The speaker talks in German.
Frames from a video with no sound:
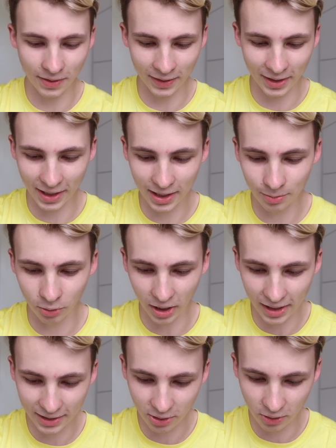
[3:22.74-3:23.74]
zwar war ein Angebot,
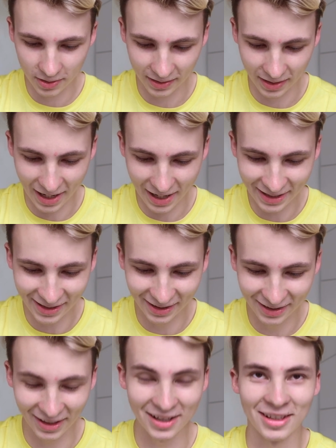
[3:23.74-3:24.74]
eigentlich kostet
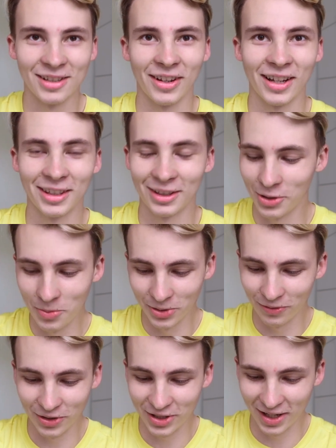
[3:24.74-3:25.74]
eine, also das war richtig komisch,
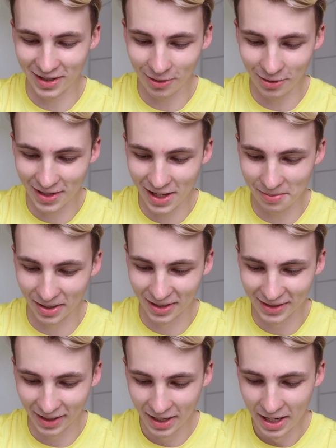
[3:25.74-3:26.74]
ich verstehe das auch selber
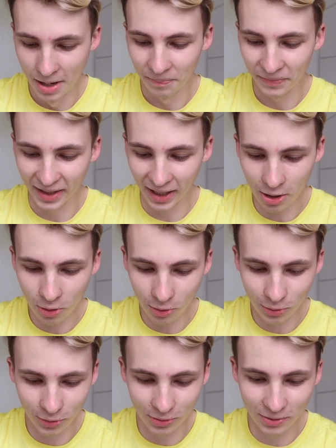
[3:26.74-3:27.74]
nicht, 3,79
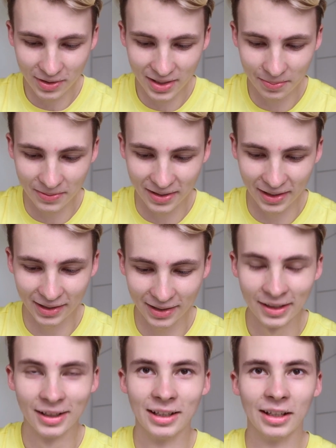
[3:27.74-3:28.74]
Euro
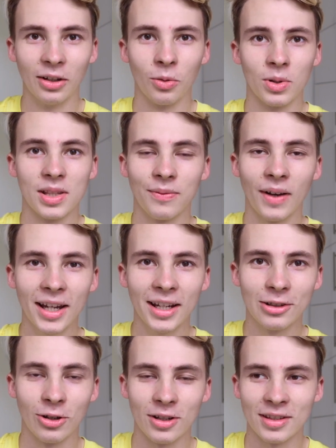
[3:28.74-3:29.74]
und zwei
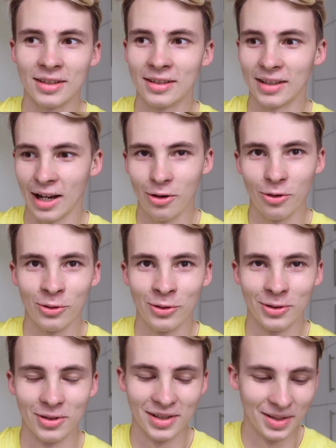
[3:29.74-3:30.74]
kosten 3,79
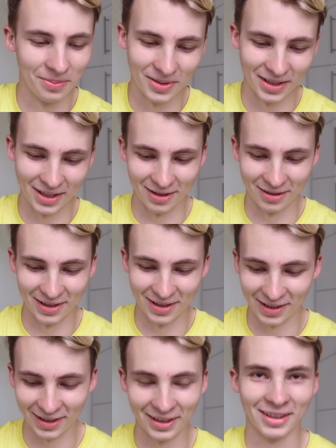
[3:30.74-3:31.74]
Euro. Also das
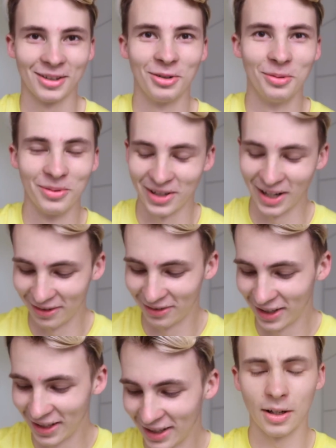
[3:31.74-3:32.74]
ist richtig komisch
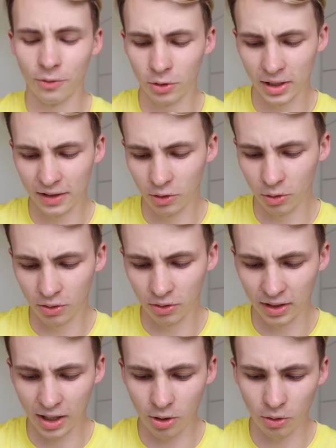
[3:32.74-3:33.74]
irgendwie. Da wurden irgendwie unten
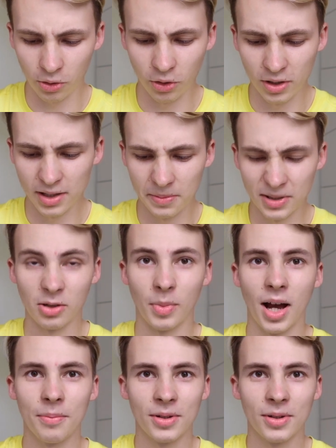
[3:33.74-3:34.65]
3,79 Euro nochmal